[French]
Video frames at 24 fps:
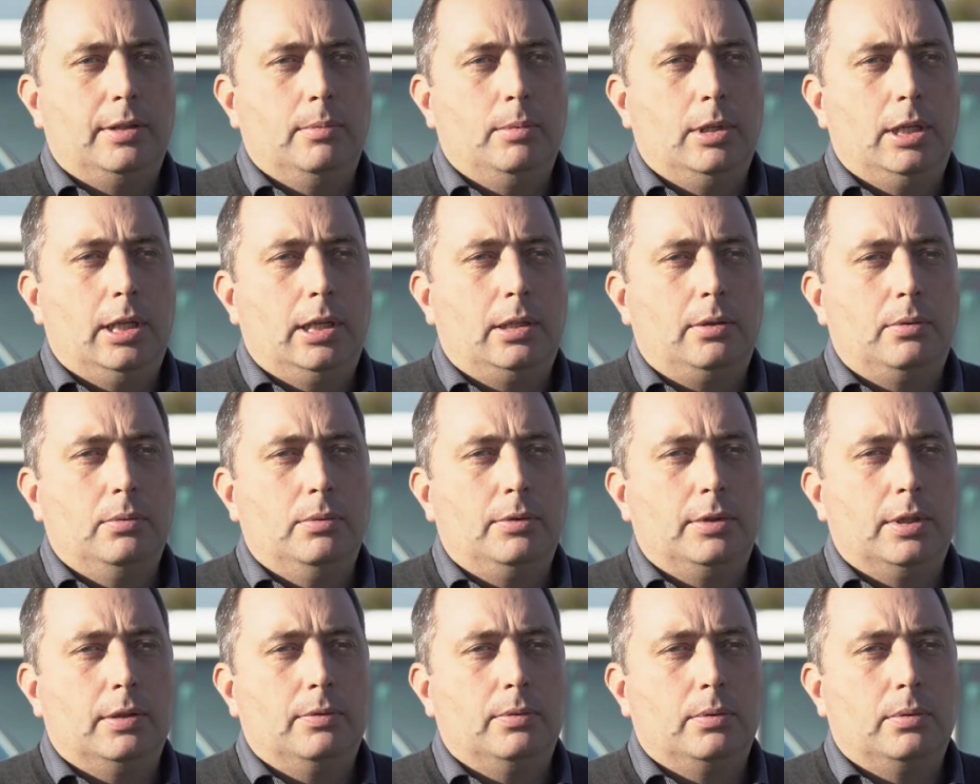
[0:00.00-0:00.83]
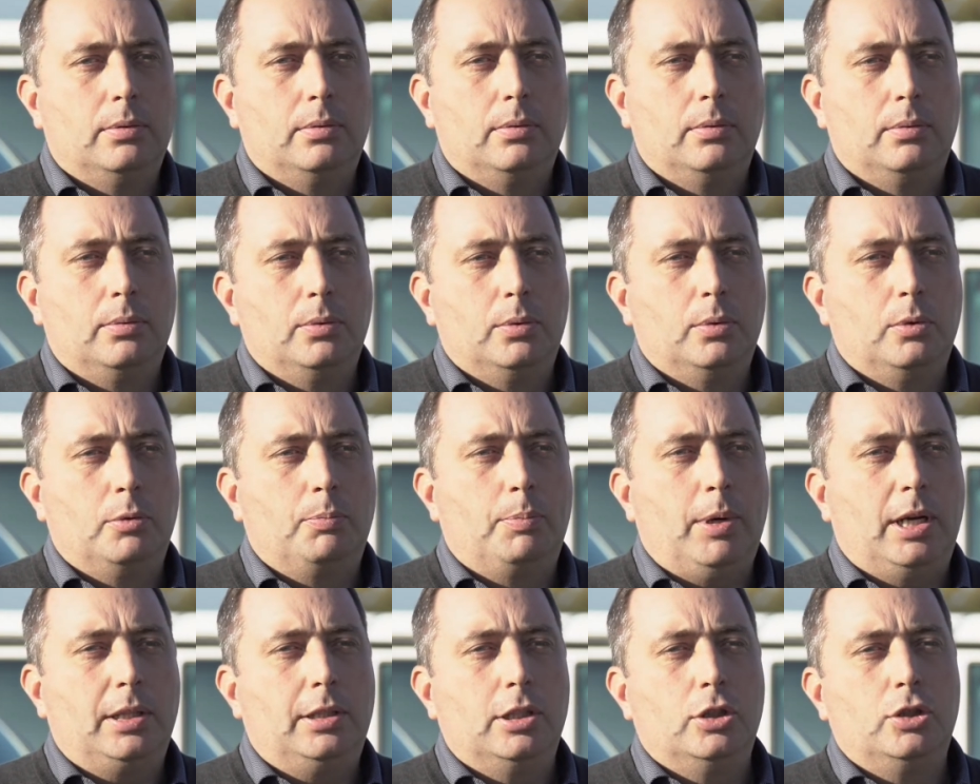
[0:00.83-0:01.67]
CBLEC, nous avons donc
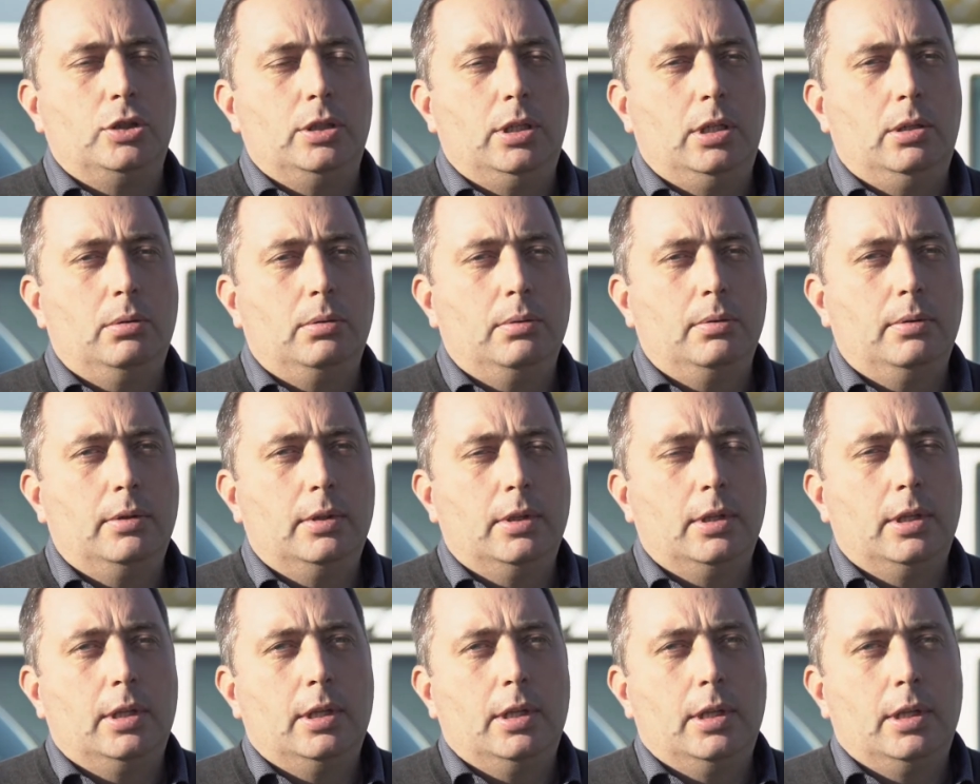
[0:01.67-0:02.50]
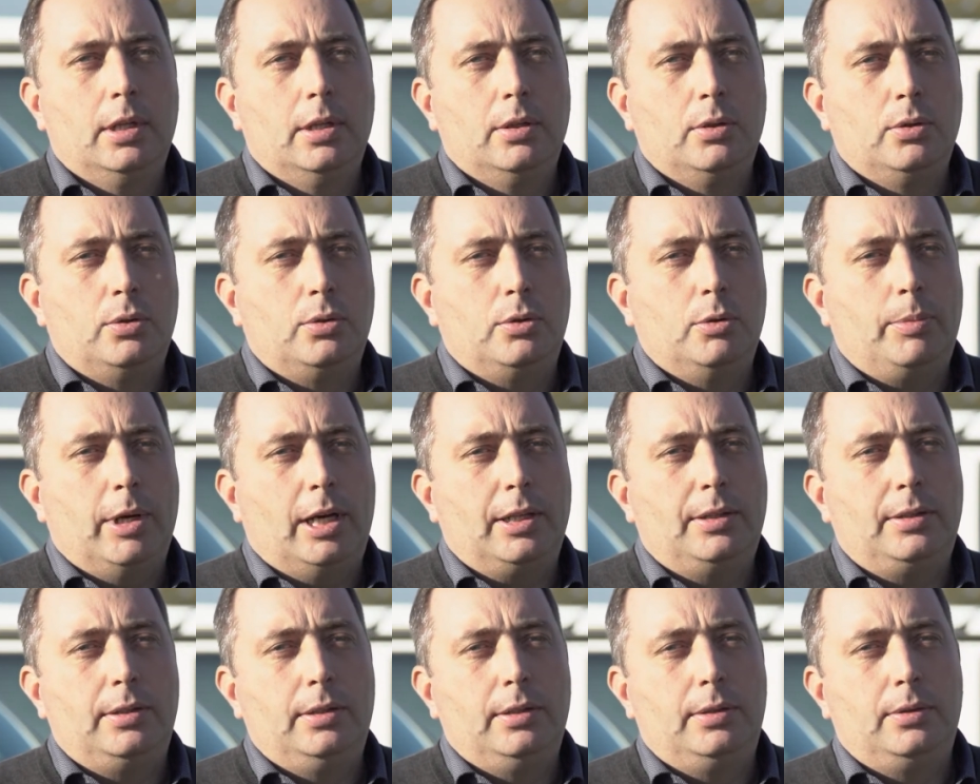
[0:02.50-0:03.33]
partagé les lots je suis
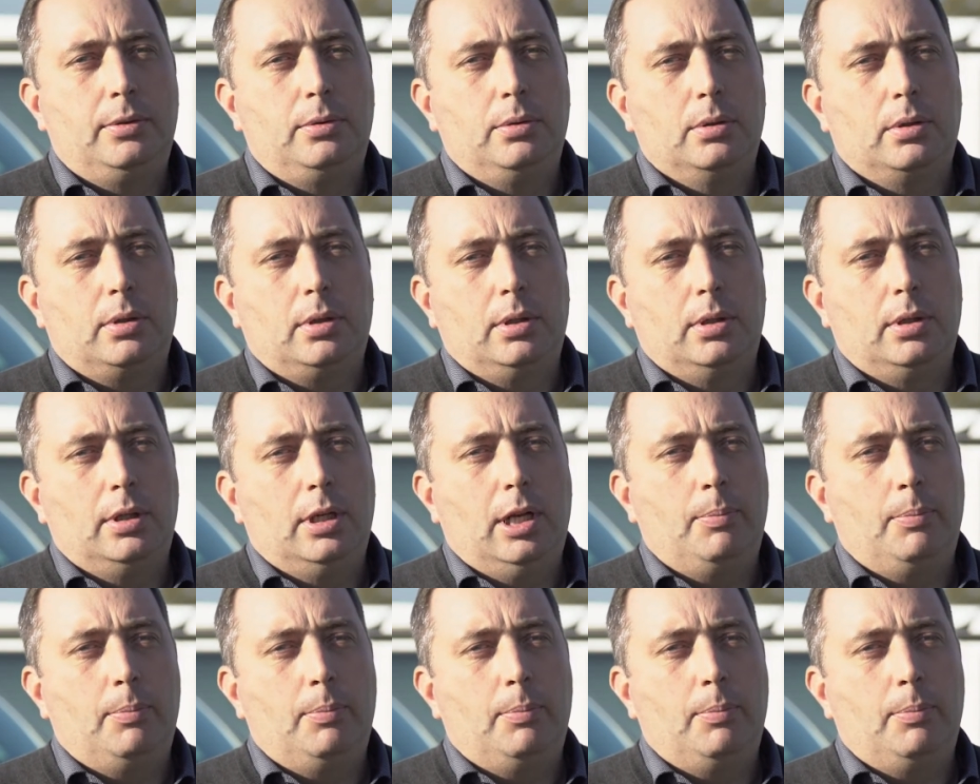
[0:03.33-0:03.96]
parti sur euh,